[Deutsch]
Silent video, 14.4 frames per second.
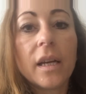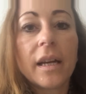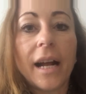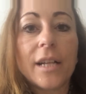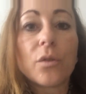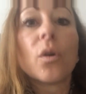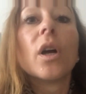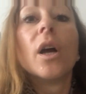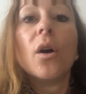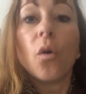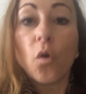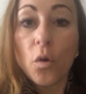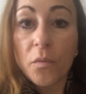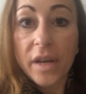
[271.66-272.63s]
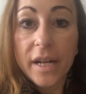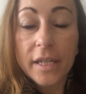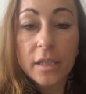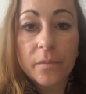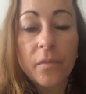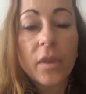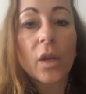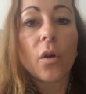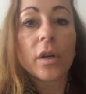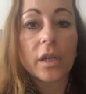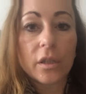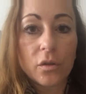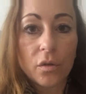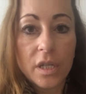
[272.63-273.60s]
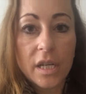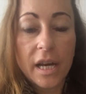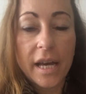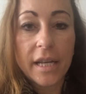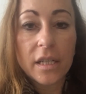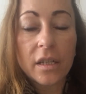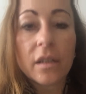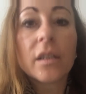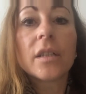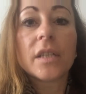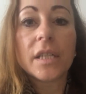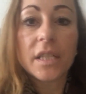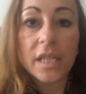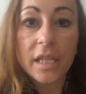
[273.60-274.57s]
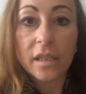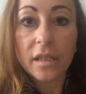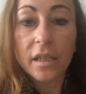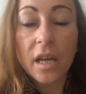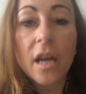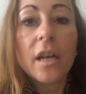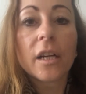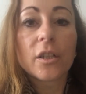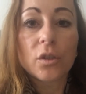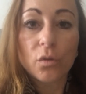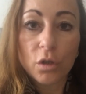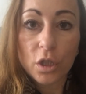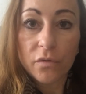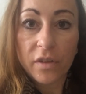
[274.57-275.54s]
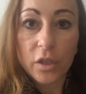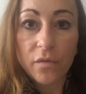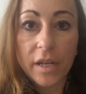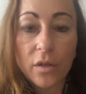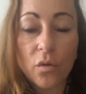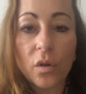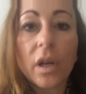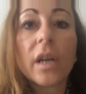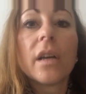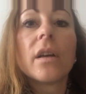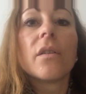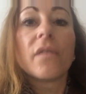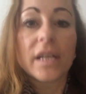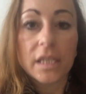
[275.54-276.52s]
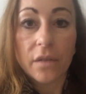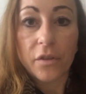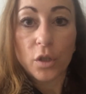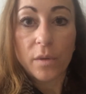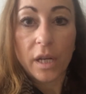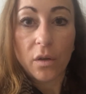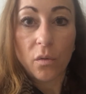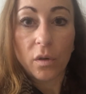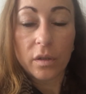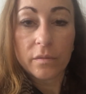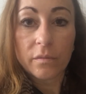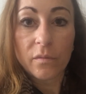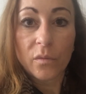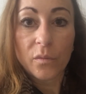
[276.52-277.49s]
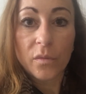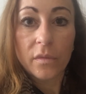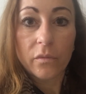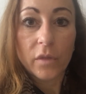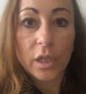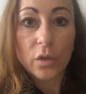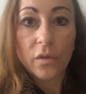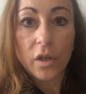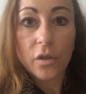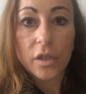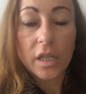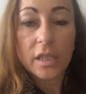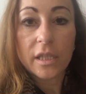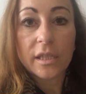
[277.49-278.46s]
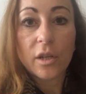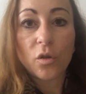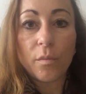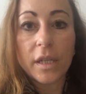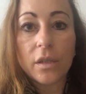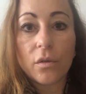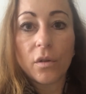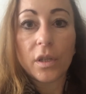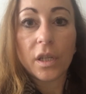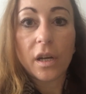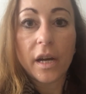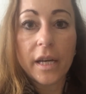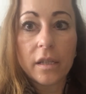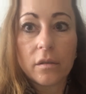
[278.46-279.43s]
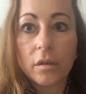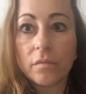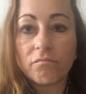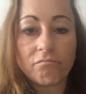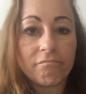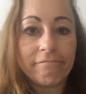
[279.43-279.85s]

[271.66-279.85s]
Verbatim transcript: Also Umwelt, eure Gesundheit, die Tiere, Ressourcenverschwendung, Wasserverschwendung. Also wenn euch das als Argumente noch nicht reicht, ja,